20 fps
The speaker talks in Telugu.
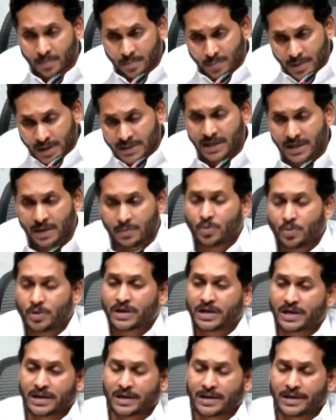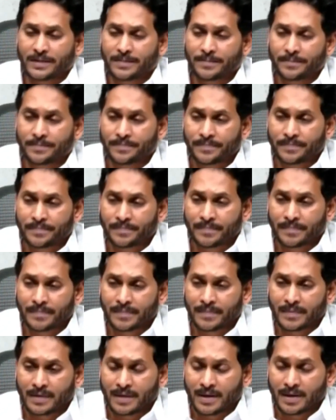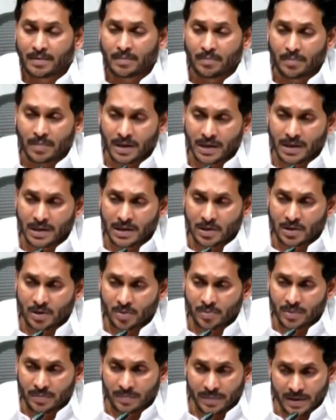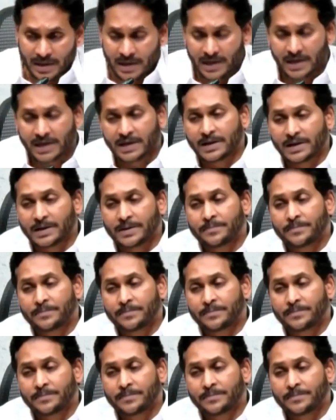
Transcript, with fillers: మీ తమ్ముడికే మీ ఇంట్లో మీ బిడ్డకే